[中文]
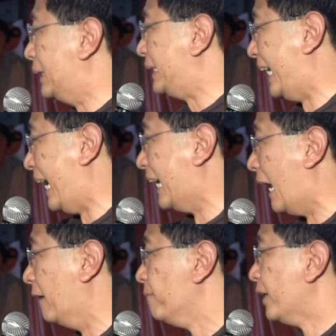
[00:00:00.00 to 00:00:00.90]
他们签
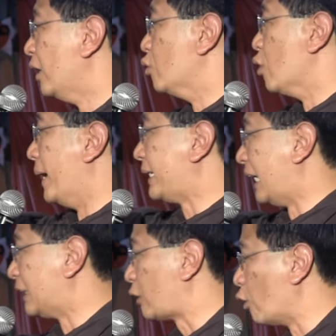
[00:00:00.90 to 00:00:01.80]
了，我
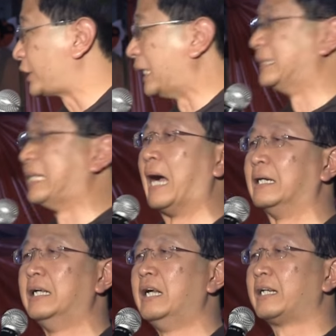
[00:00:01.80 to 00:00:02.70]
们跟公正
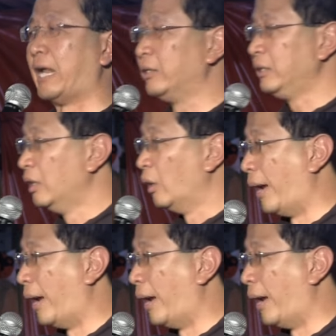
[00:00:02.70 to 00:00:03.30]
党、跟